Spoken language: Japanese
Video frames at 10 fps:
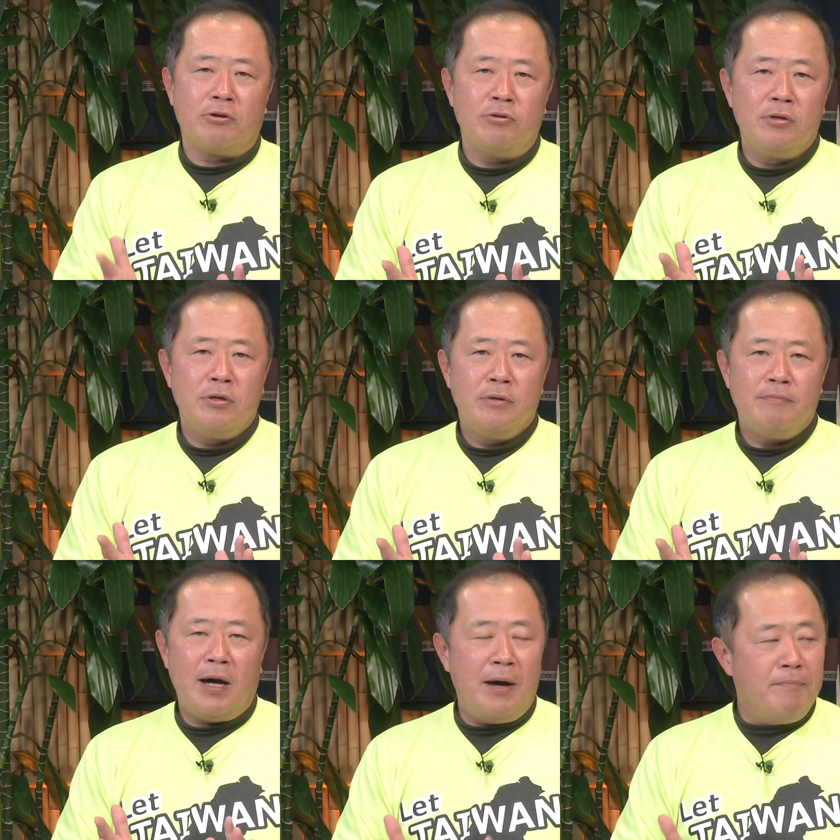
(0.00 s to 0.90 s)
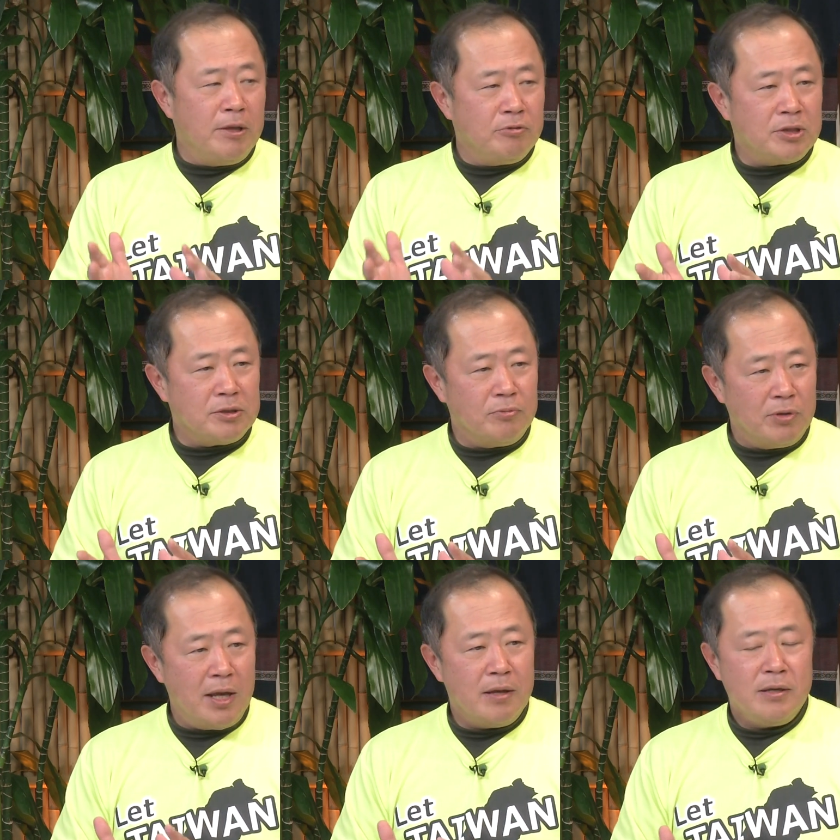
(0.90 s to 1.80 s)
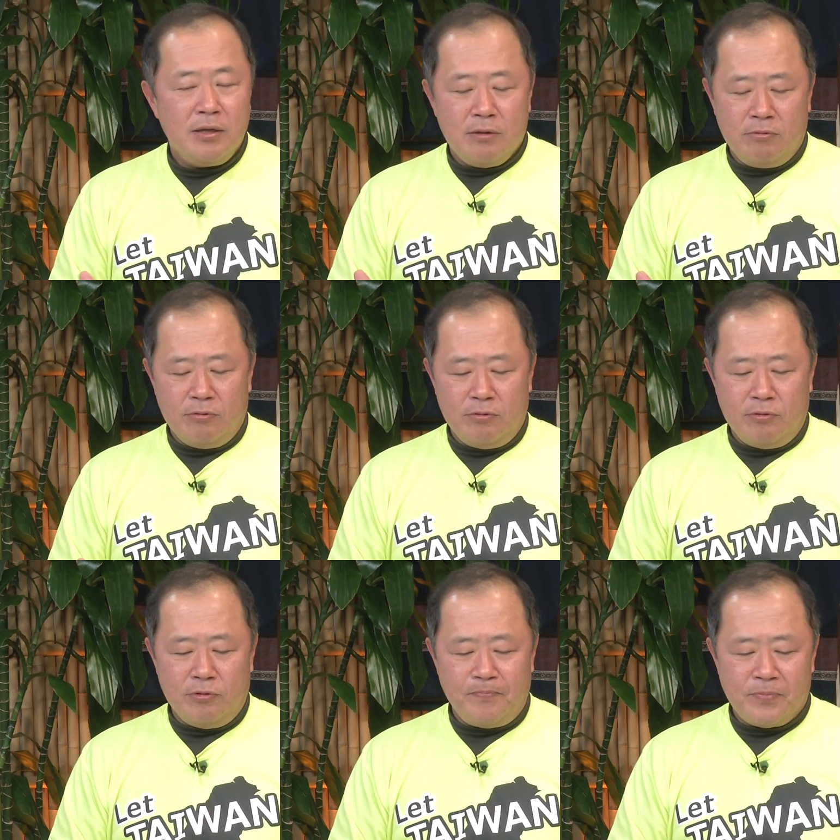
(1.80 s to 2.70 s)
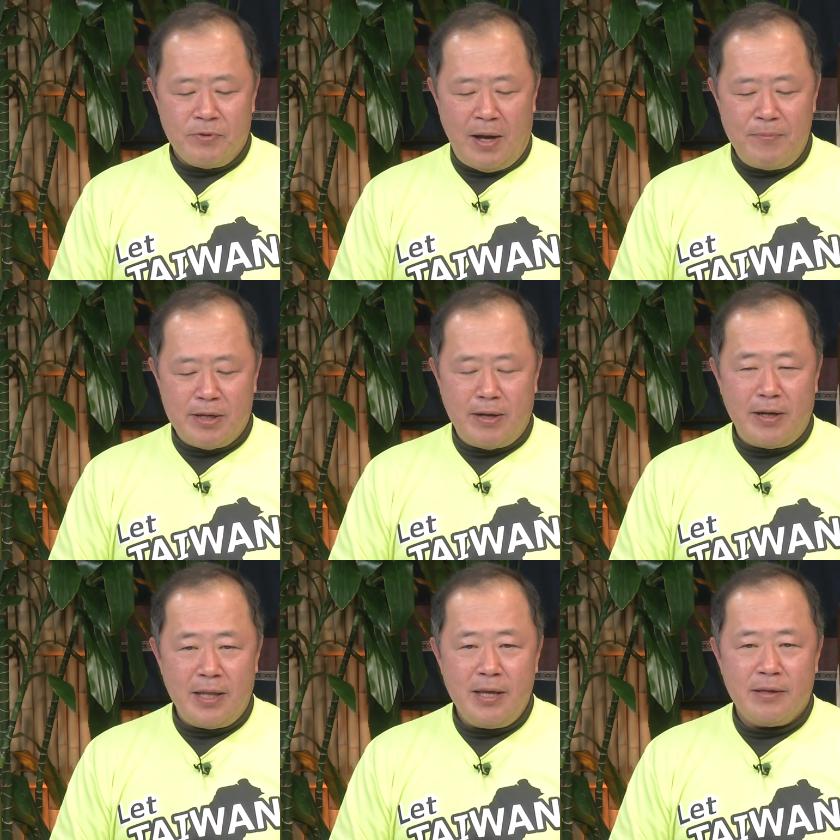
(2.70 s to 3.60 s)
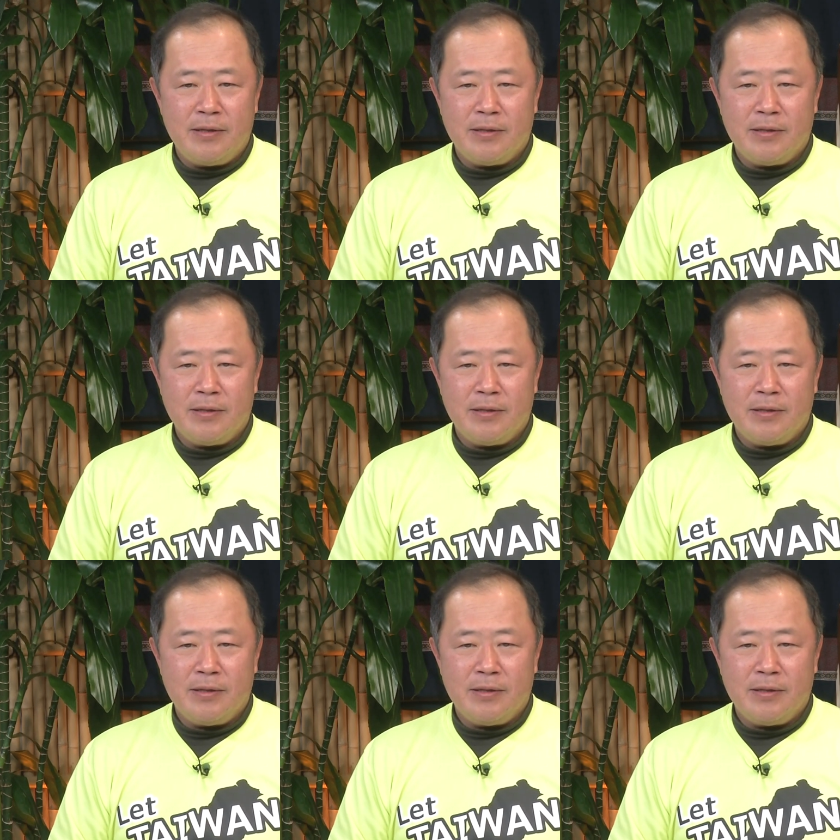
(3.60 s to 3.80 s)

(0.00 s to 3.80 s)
翼、まあ、反米の人たちもね、うん、このアメリカはね